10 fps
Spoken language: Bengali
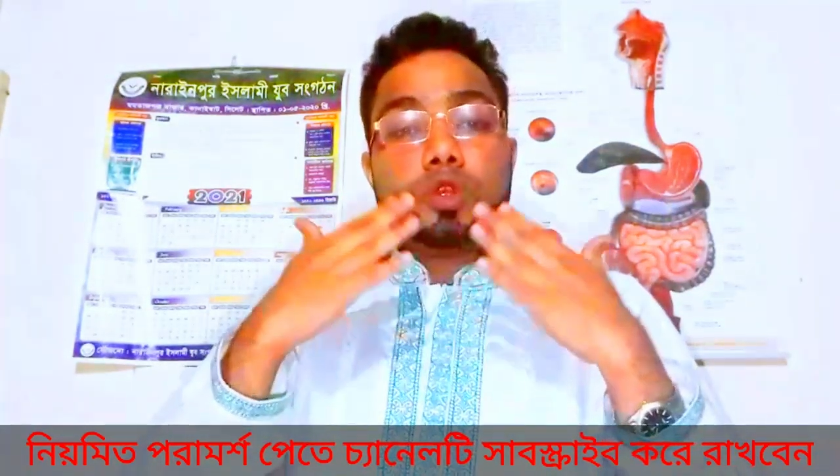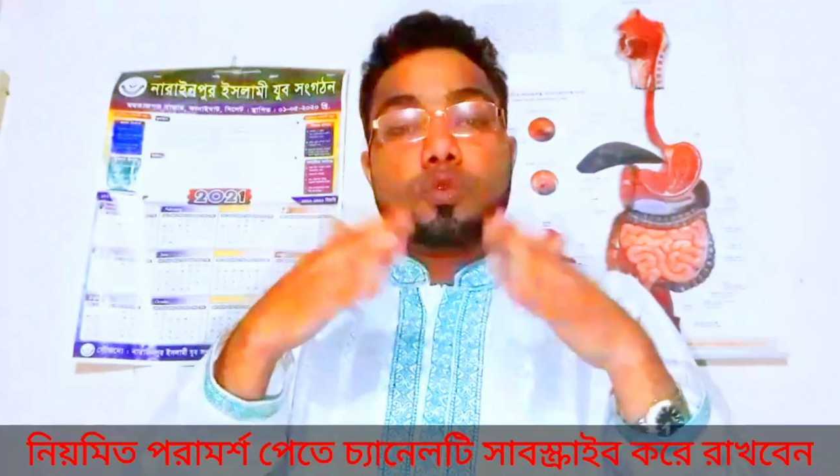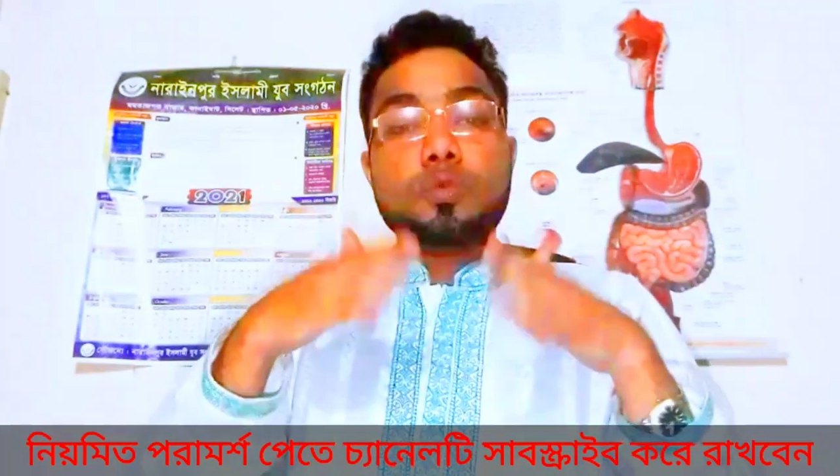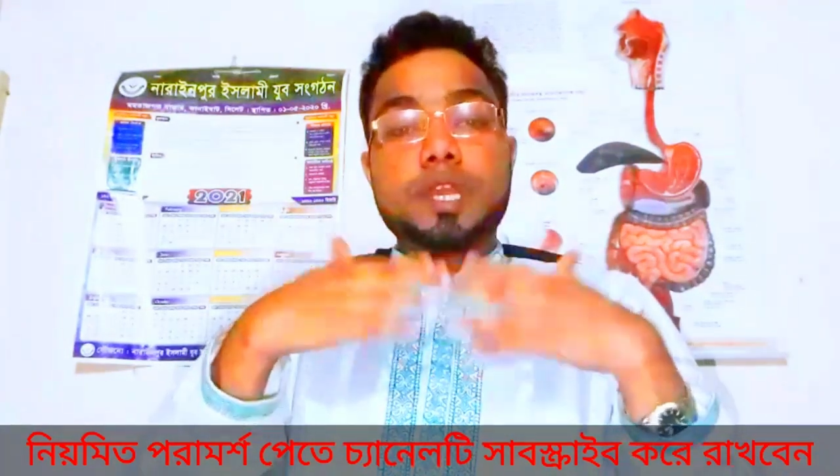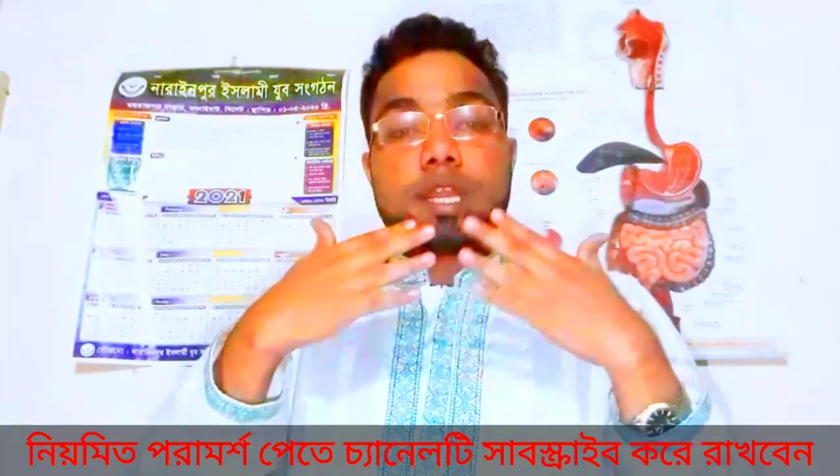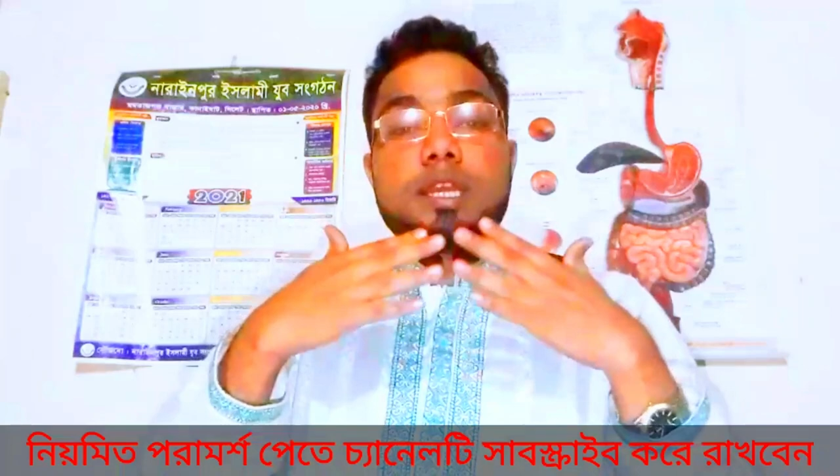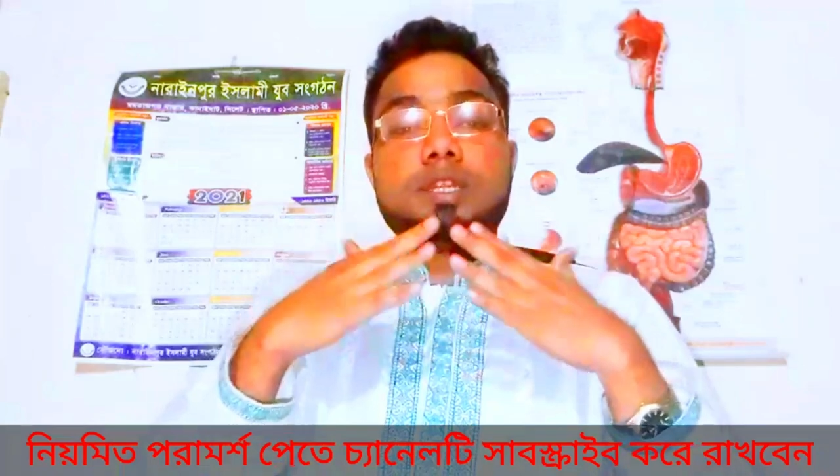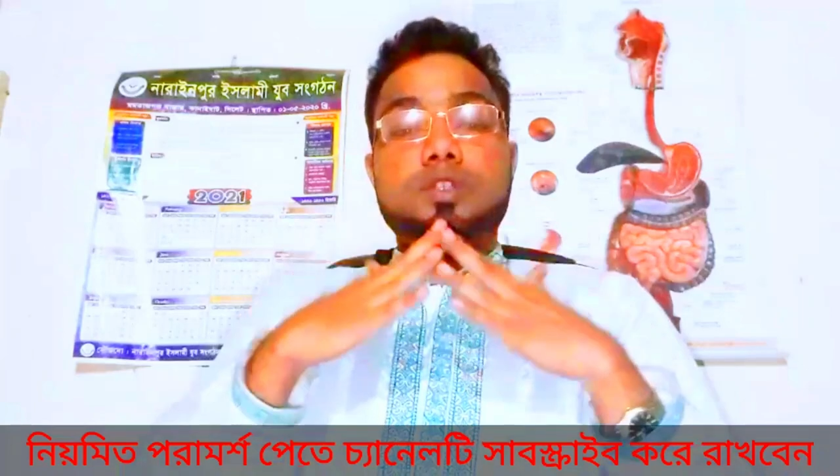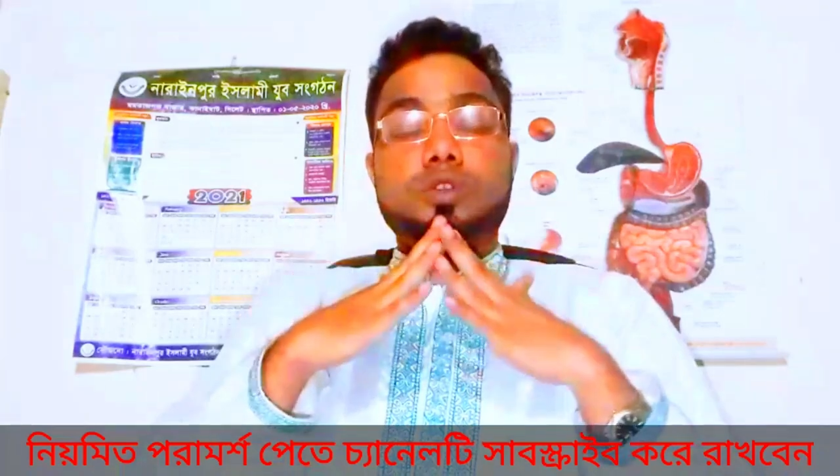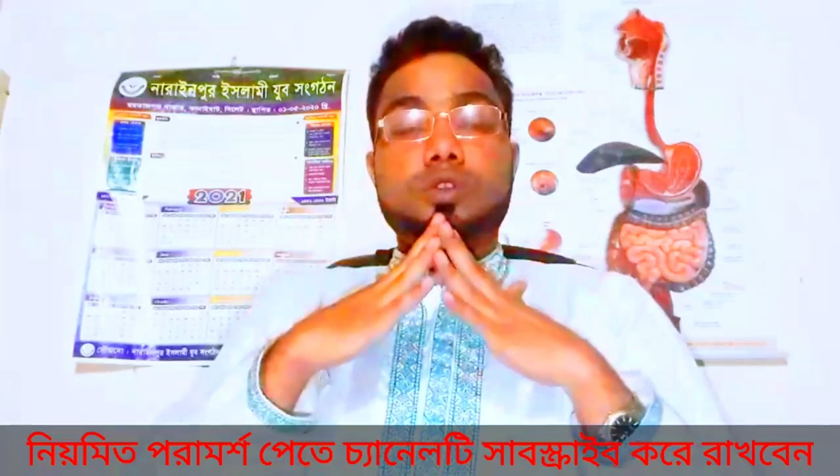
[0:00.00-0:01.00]
ডুবিয়ে
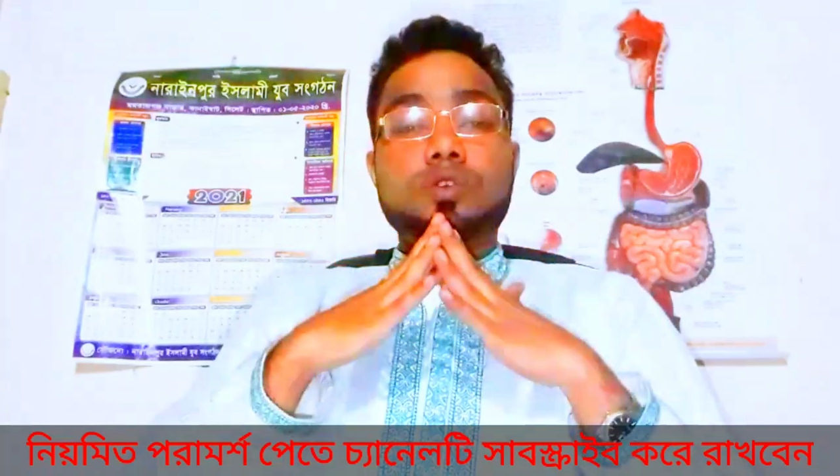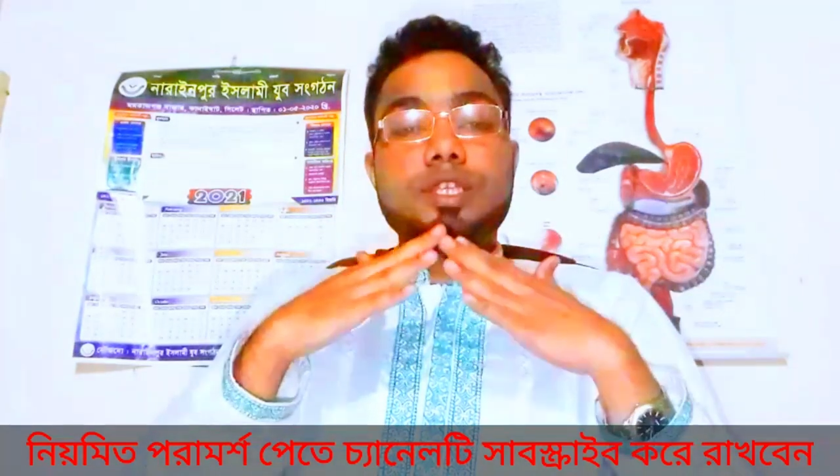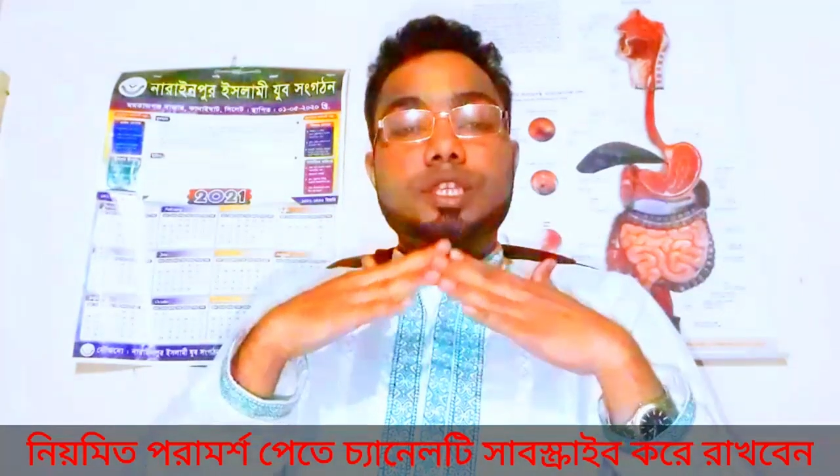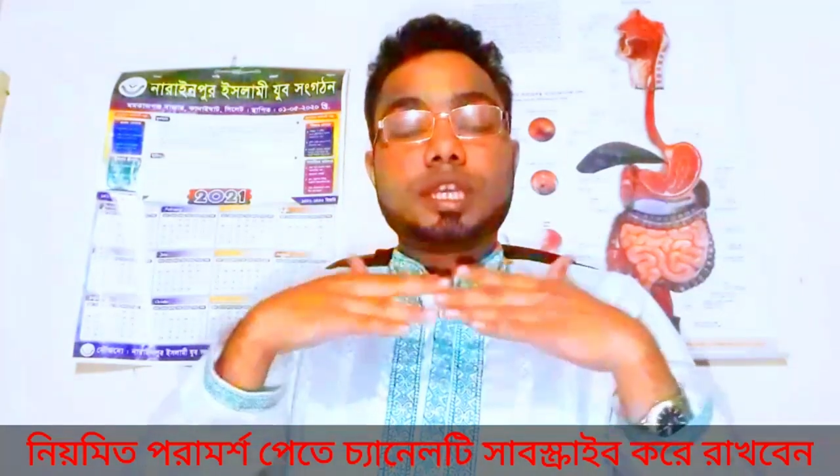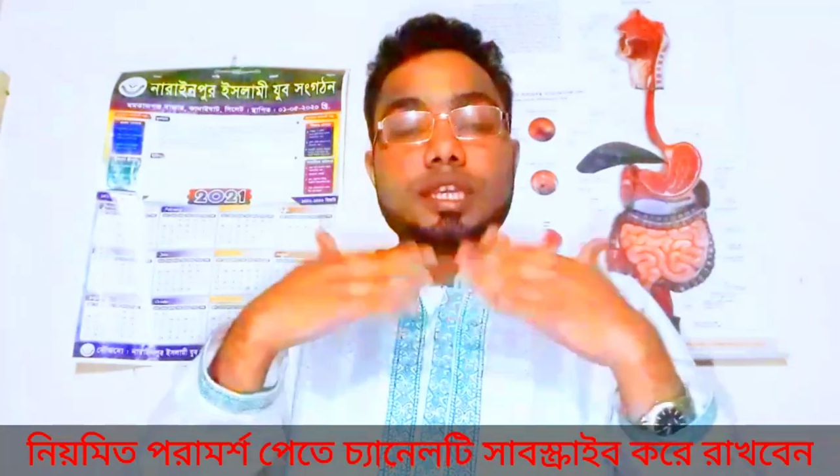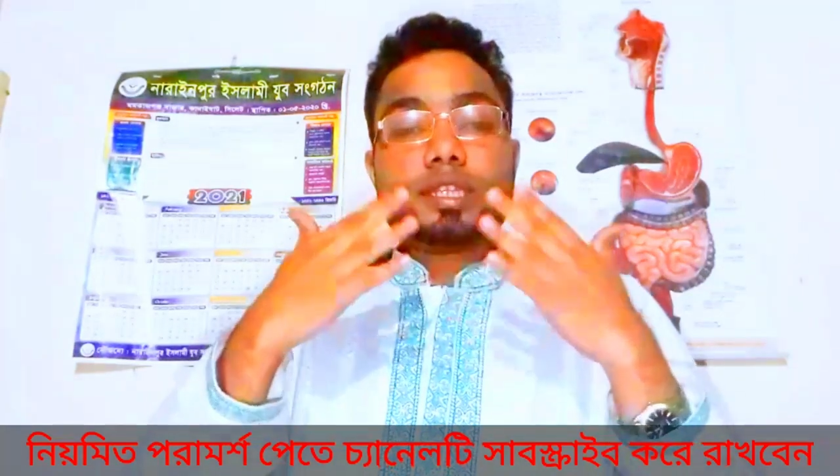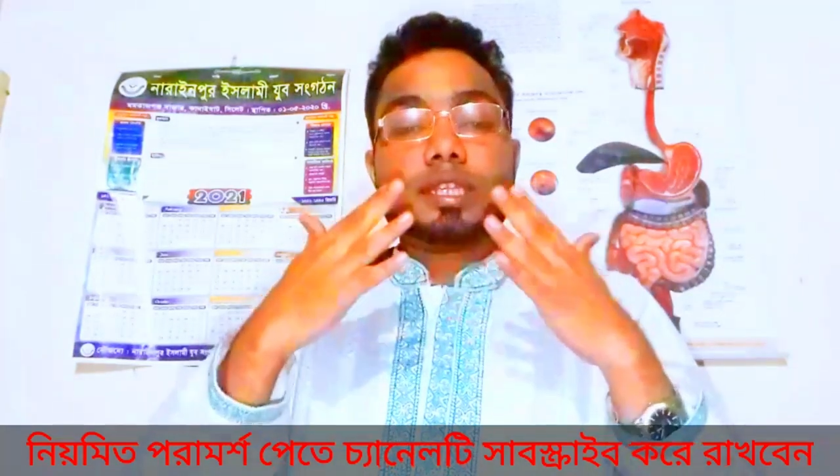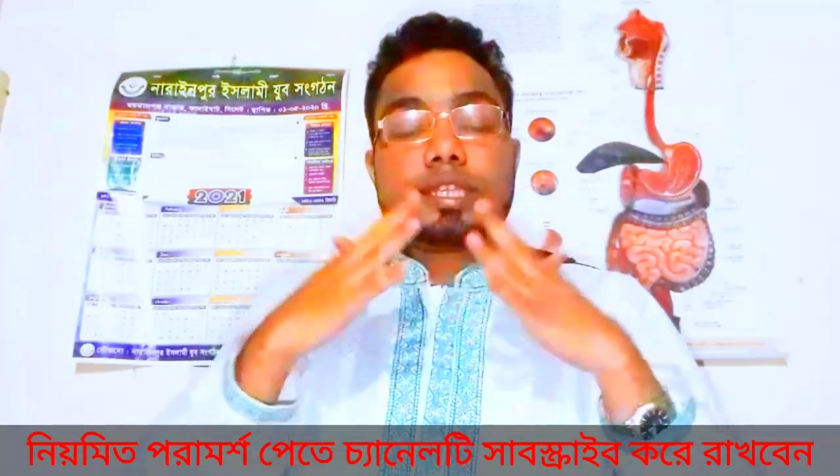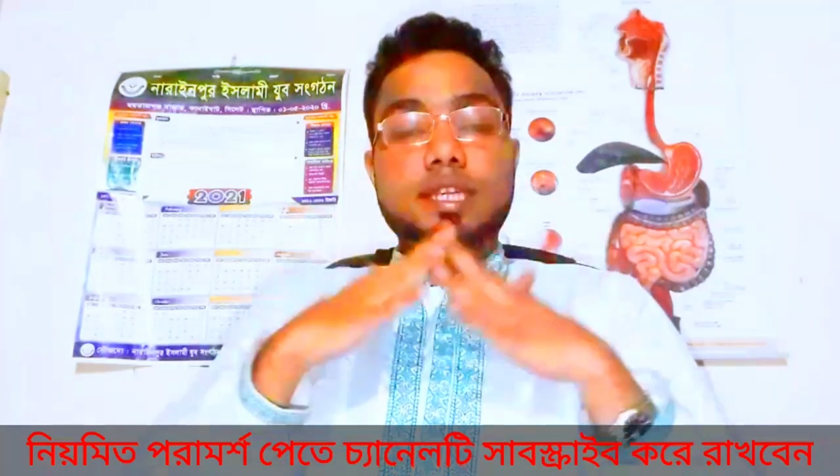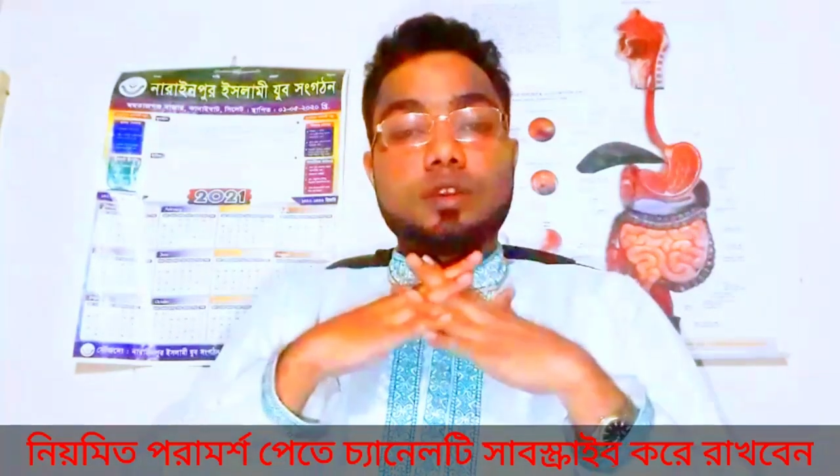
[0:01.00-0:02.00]
রাখার জন্য
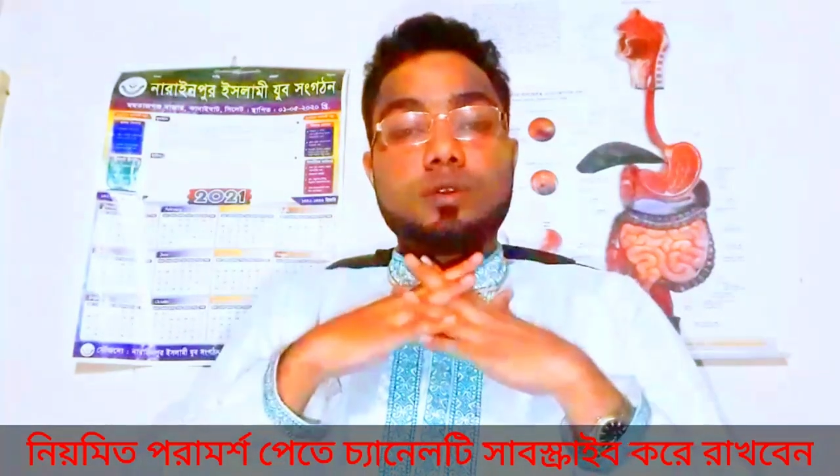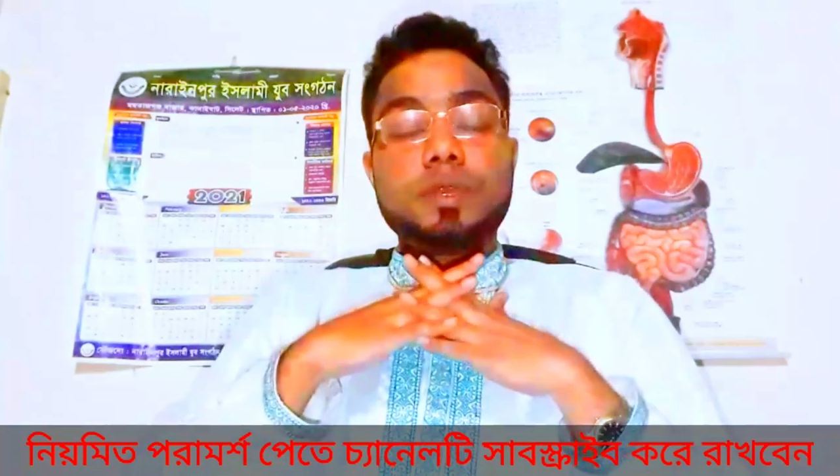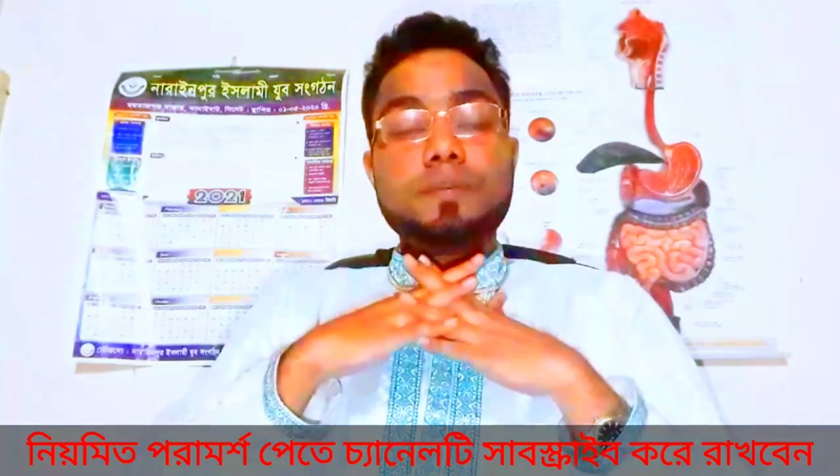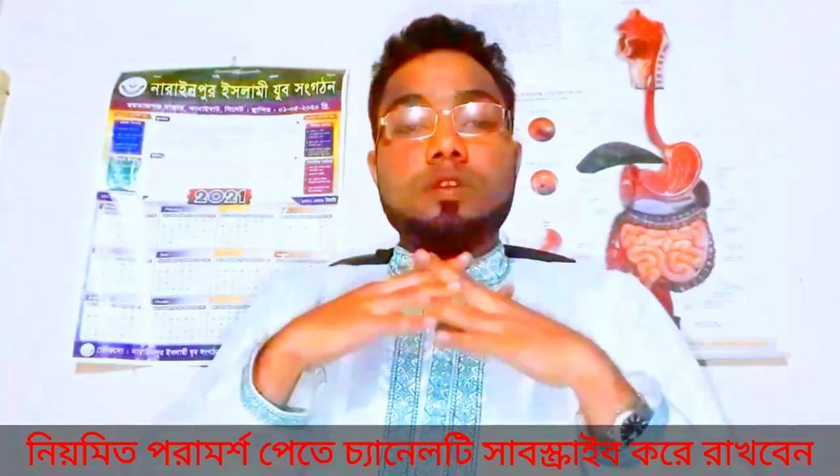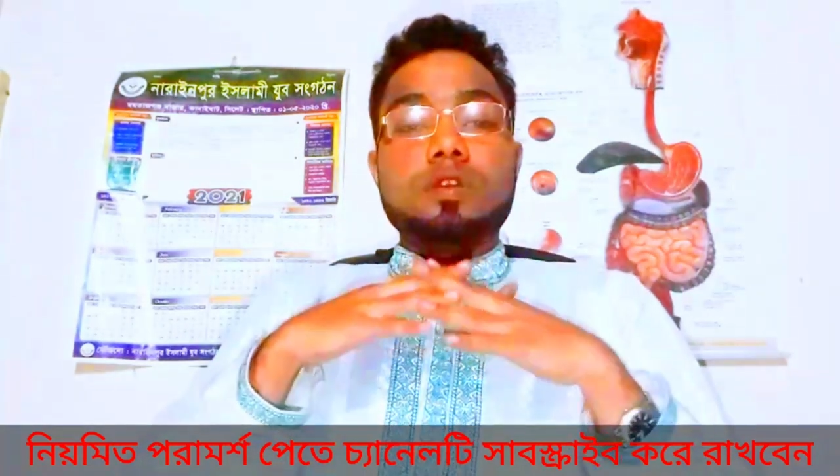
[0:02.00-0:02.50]
সেক্ষেত্রে যেটা হবে